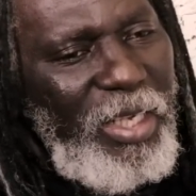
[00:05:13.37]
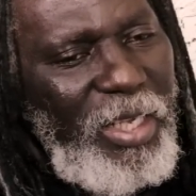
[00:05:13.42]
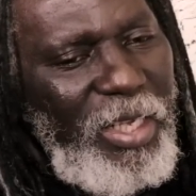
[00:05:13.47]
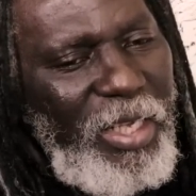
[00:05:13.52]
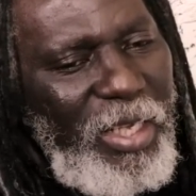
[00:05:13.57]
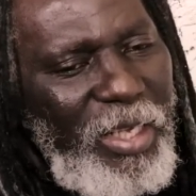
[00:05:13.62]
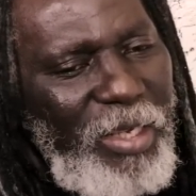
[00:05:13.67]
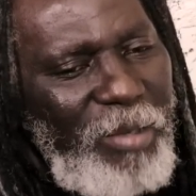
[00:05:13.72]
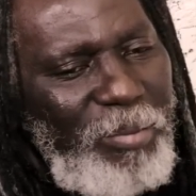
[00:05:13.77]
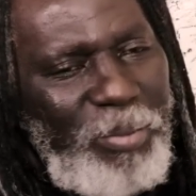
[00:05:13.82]

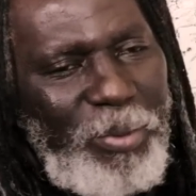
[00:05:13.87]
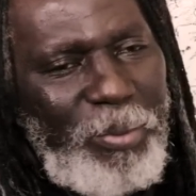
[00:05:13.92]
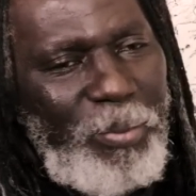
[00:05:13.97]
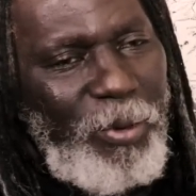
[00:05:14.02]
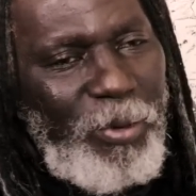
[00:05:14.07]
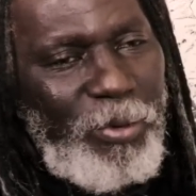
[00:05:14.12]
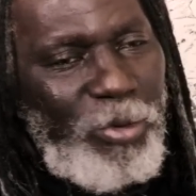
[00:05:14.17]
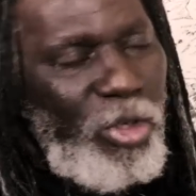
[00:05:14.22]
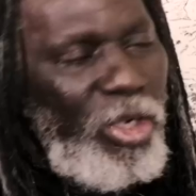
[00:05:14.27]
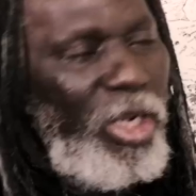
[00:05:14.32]
Et puis
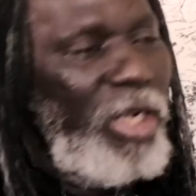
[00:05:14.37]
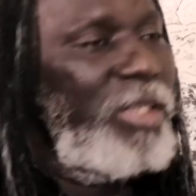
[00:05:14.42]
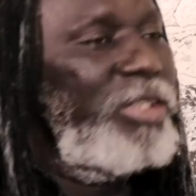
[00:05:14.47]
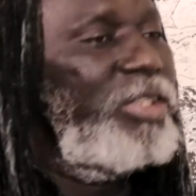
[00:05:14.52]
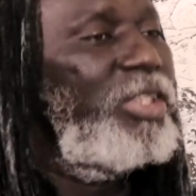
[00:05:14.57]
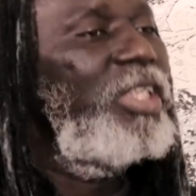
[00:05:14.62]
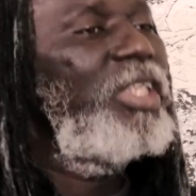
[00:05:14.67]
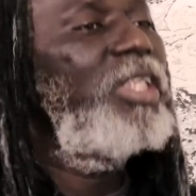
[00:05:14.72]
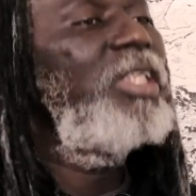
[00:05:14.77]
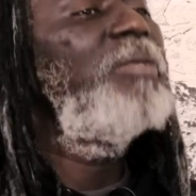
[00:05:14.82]
bon, c'est là que
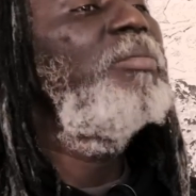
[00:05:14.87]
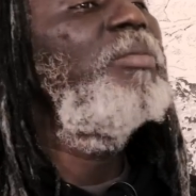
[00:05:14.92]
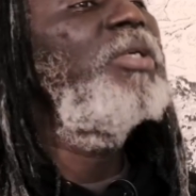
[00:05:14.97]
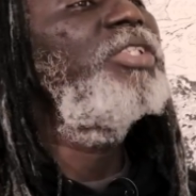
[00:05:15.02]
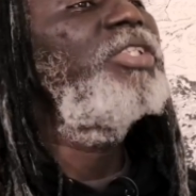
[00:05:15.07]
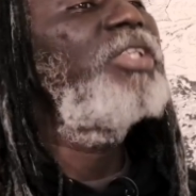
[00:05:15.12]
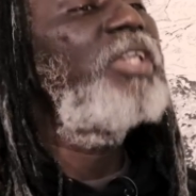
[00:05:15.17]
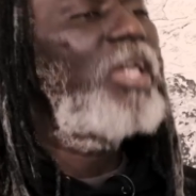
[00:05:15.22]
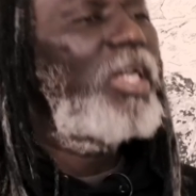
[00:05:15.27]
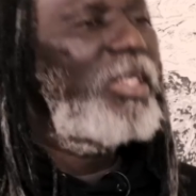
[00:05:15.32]
j'ai écrit
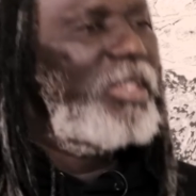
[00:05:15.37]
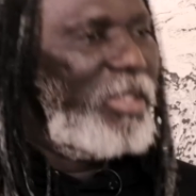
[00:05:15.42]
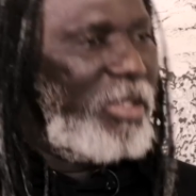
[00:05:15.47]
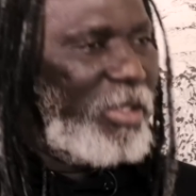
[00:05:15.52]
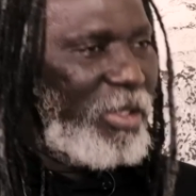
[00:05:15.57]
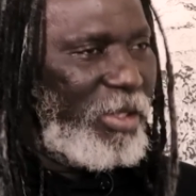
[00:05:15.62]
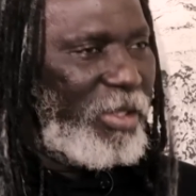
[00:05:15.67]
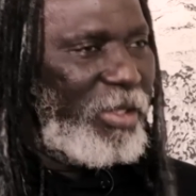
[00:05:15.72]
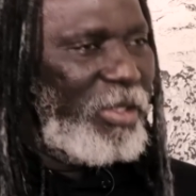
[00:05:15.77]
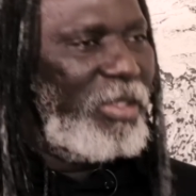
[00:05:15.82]

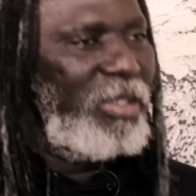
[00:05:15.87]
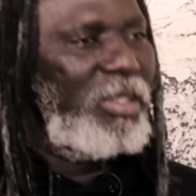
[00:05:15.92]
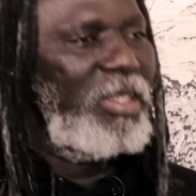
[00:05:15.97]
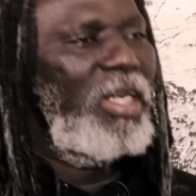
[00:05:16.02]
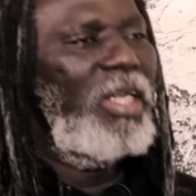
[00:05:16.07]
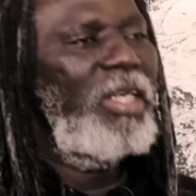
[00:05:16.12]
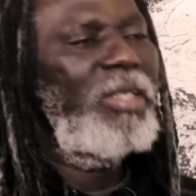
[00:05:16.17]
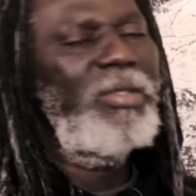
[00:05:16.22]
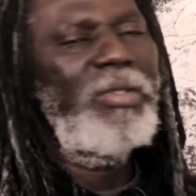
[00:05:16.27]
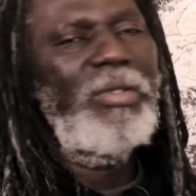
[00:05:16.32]
Mangécratie, c'est
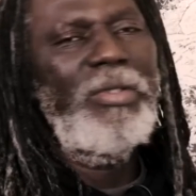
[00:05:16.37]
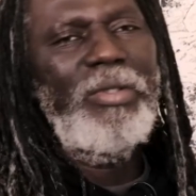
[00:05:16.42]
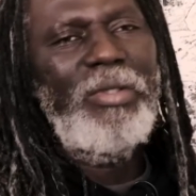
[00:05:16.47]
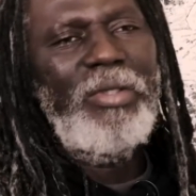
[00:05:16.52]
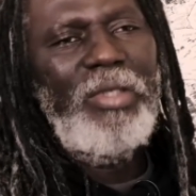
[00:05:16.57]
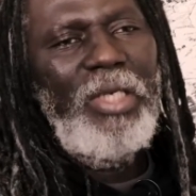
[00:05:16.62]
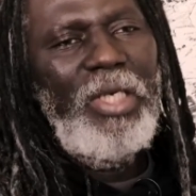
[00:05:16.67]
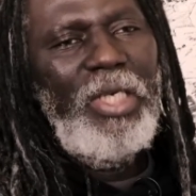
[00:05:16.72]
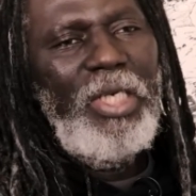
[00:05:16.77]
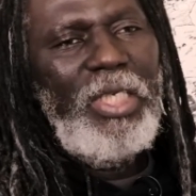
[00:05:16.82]
là
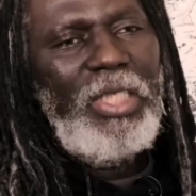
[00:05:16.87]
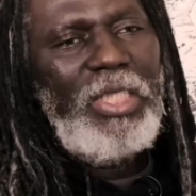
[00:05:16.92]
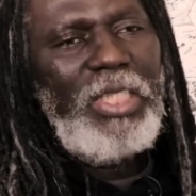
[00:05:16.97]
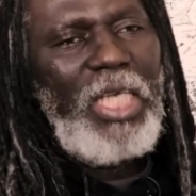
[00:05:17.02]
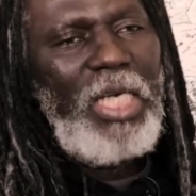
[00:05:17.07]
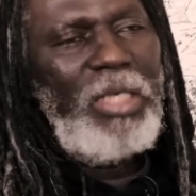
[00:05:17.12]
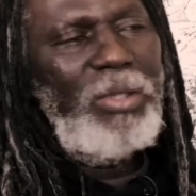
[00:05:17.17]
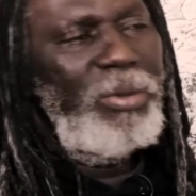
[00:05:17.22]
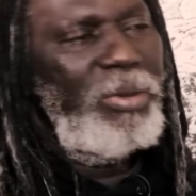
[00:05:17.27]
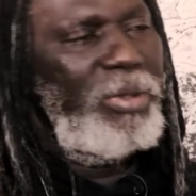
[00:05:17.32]

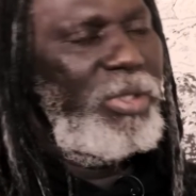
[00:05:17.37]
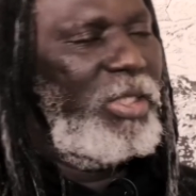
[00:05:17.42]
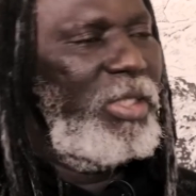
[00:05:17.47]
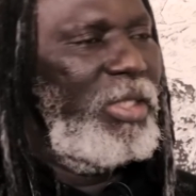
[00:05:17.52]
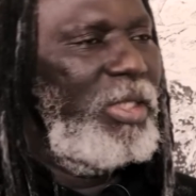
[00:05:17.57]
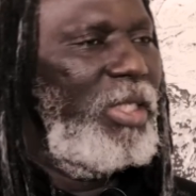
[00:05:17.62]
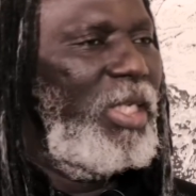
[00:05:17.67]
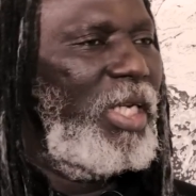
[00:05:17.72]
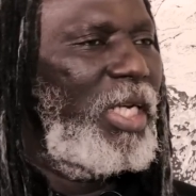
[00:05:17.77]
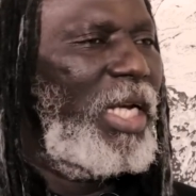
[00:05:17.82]
qu'il y a eu aussi des